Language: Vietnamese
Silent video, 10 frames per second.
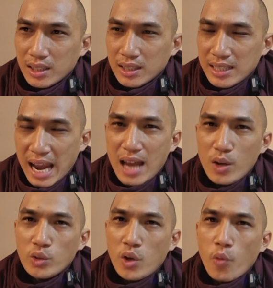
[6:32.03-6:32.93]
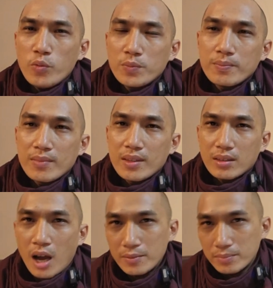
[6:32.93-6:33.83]
ngã luận thủ
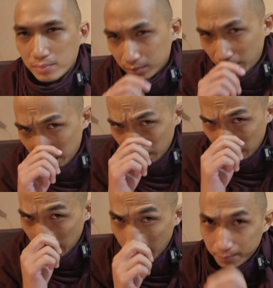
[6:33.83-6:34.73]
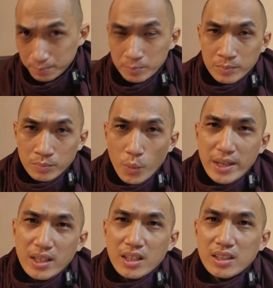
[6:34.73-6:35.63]
đó thì uh, muốn biết
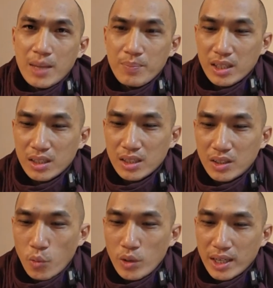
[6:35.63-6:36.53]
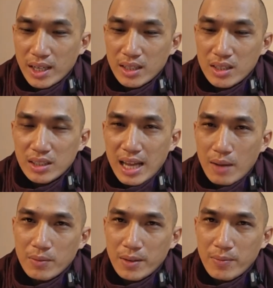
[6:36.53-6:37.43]
thêm cái ờ, thủ này là nó như thế
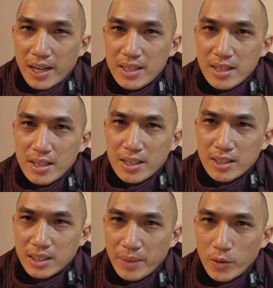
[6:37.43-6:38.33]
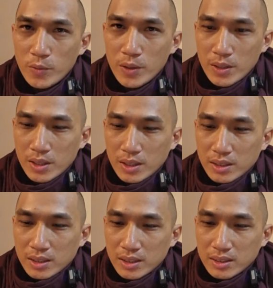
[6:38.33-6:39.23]
nào quý vị phải uh, tìm hiểu
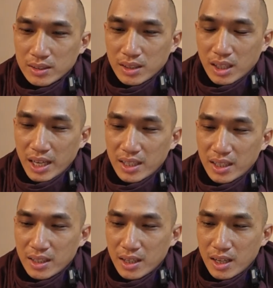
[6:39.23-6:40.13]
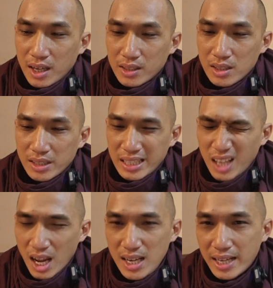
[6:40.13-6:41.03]
đó. ở đây thì uh, suy nghĩ
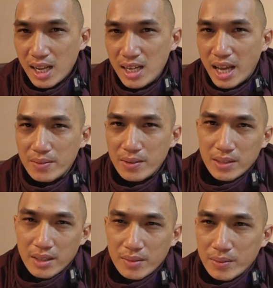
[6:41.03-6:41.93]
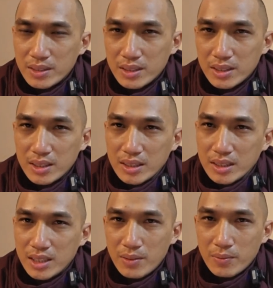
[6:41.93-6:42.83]
đến đây đến đây thì, thì
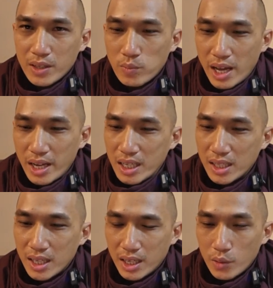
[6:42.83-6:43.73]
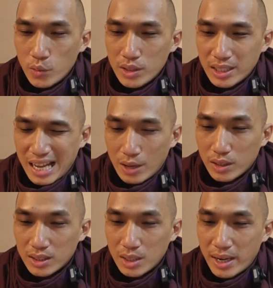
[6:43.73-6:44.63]
uh, chắc quý vị cũng đã đã hiểu như thế nào
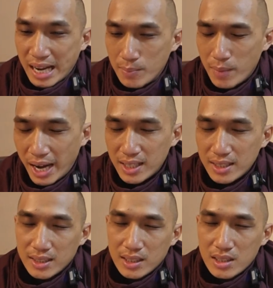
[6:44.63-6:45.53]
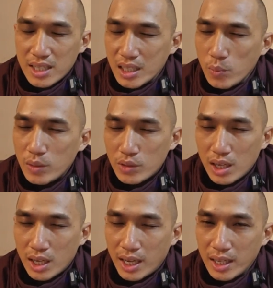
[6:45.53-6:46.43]
đó. nhưng mà căn bản á, là trước khi kết thúc câu trả
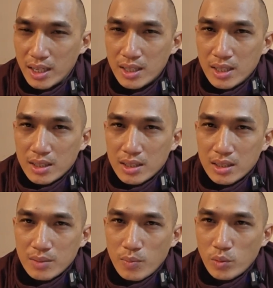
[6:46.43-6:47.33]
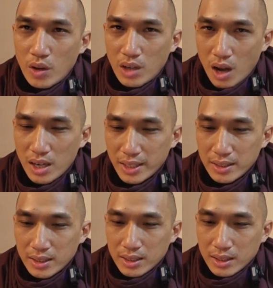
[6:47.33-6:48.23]
lời này á, sư muốn nói rõ lại
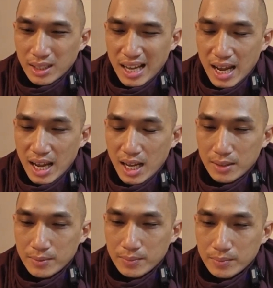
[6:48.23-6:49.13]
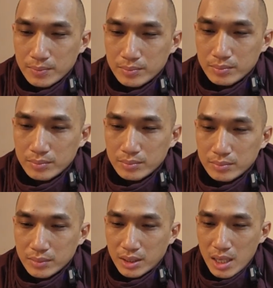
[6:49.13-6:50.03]
là um,
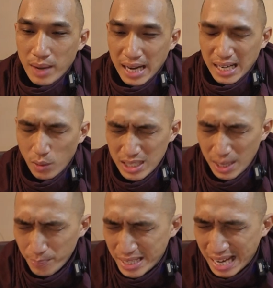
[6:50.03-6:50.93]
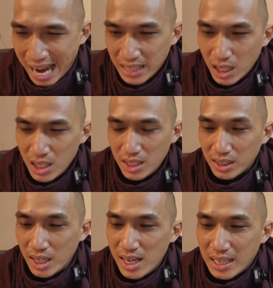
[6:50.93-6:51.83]
khi mà đã nói 52 tính
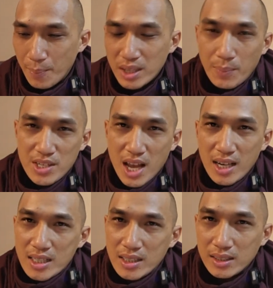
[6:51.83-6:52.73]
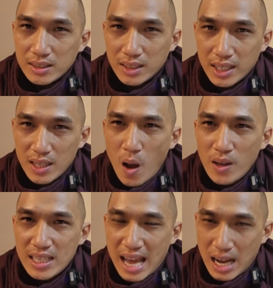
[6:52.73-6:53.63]
tính là 50 tâm sở thì
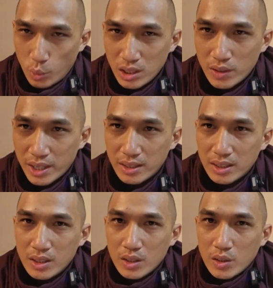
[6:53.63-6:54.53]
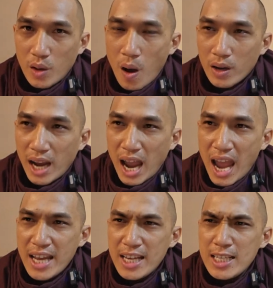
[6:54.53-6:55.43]
đó chỉ là hành uẩn thôi nha còn
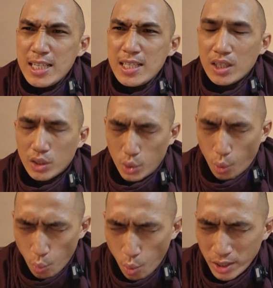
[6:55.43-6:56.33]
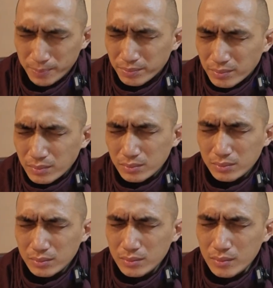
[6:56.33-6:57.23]
cái thủ uẩn
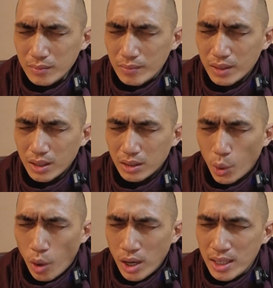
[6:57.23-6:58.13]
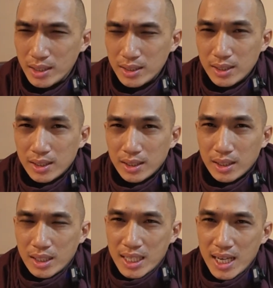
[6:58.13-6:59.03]
thủ uẩn á,
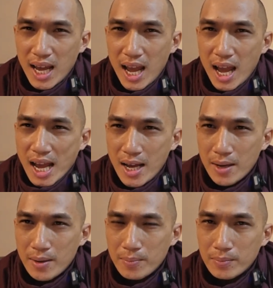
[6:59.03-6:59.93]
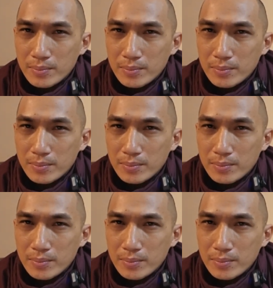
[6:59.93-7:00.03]
là